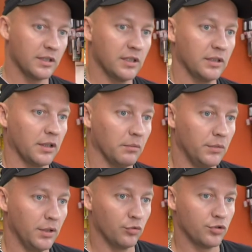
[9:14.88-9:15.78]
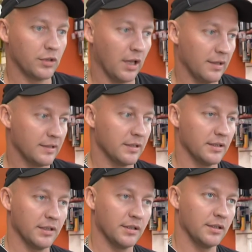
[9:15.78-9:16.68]
центр. Мне очень нравится
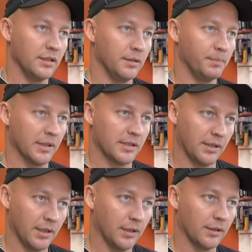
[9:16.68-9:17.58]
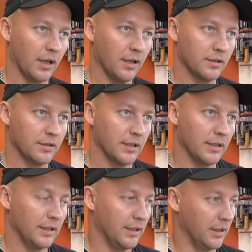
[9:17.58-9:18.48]
здесь. И персонал нравится,
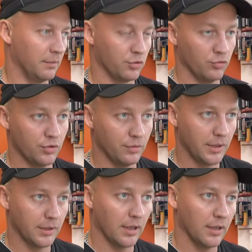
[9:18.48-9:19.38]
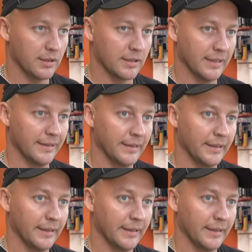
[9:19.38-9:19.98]
и обслуживание нравится.